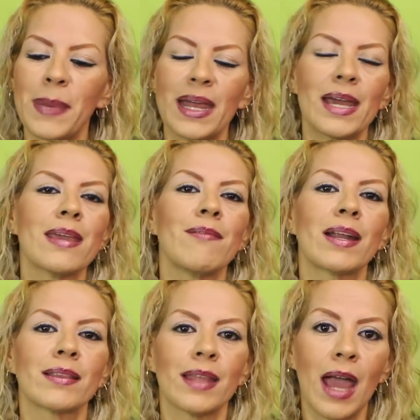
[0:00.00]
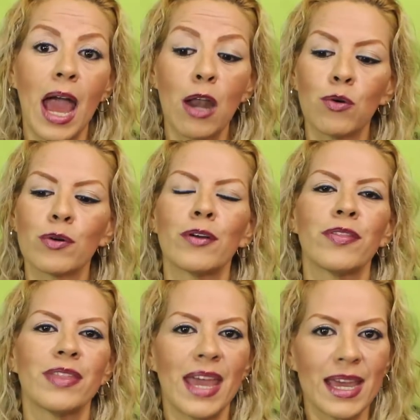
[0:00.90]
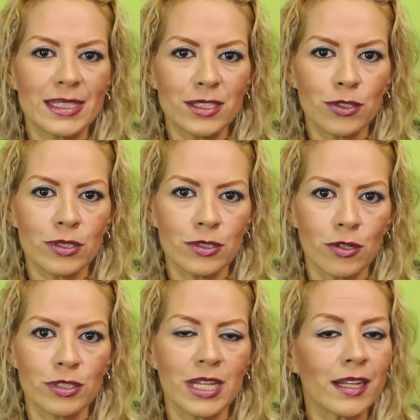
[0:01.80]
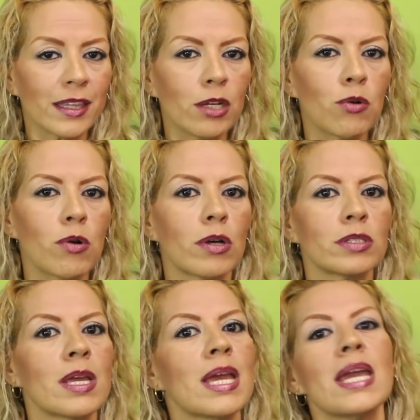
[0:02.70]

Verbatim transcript: para llevarte alguno de estos dos artículos.